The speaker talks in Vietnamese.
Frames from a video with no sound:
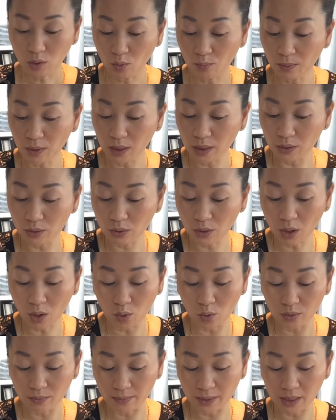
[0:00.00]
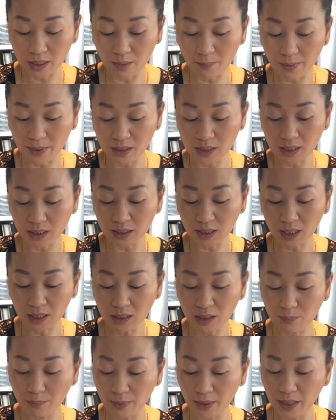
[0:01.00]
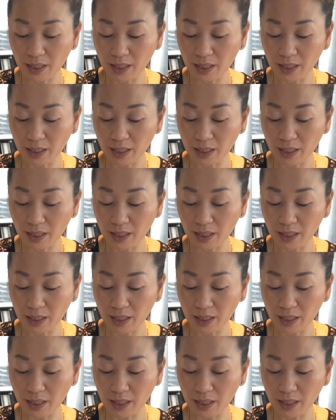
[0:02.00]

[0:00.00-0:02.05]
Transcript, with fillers: khlen được khôi mấy đầu bên chân tới nó pe